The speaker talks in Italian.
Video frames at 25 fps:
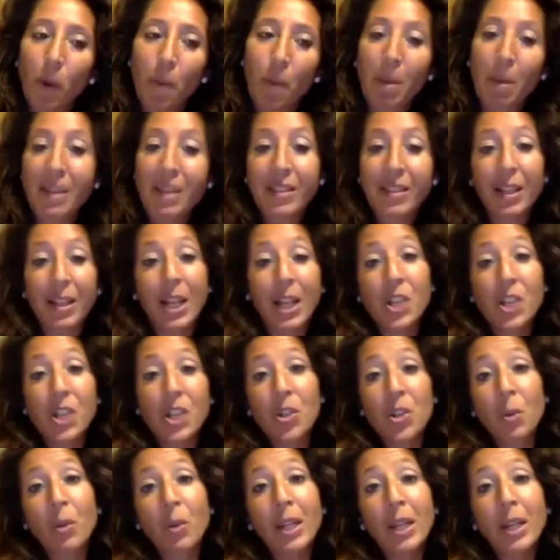Basta leggere
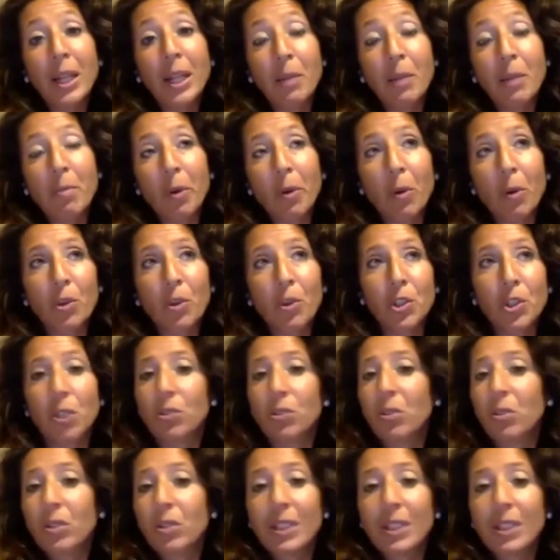un libro, ce ne
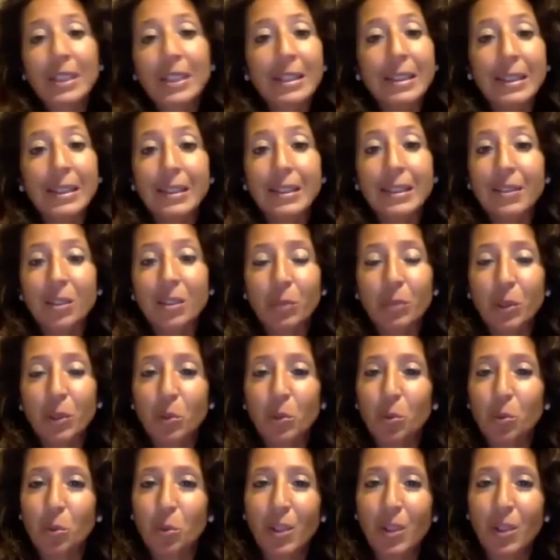sono tantissimi
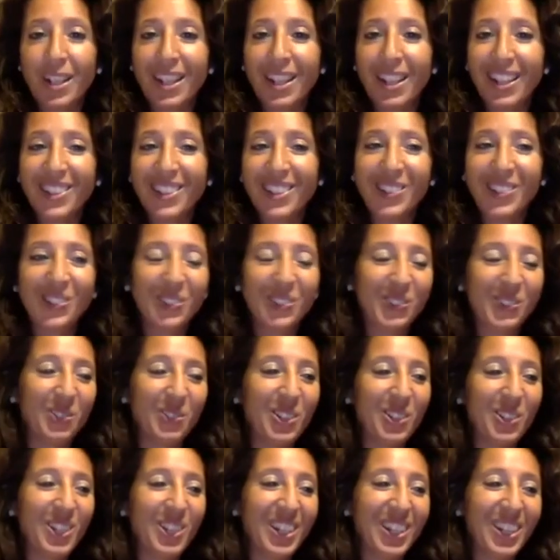sul,
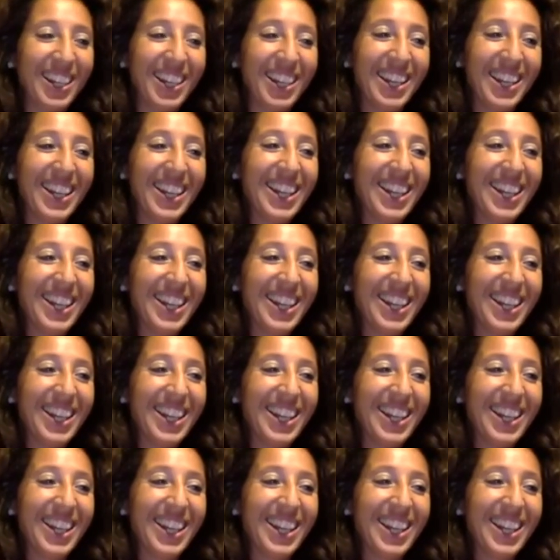sul, eh,